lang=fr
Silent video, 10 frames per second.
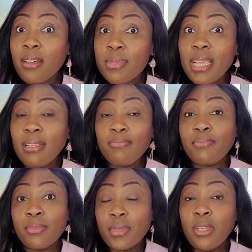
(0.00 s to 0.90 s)
comme ça,
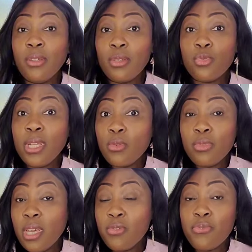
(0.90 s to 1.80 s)
euh, sous les
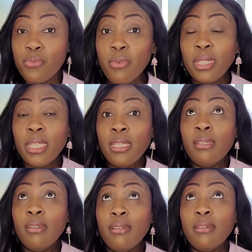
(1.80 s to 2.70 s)
coups d'un fou.
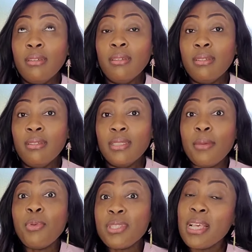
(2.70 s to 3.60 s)
Euh, j'ai
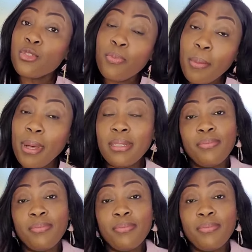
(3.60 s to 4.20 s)
pensé à son papa,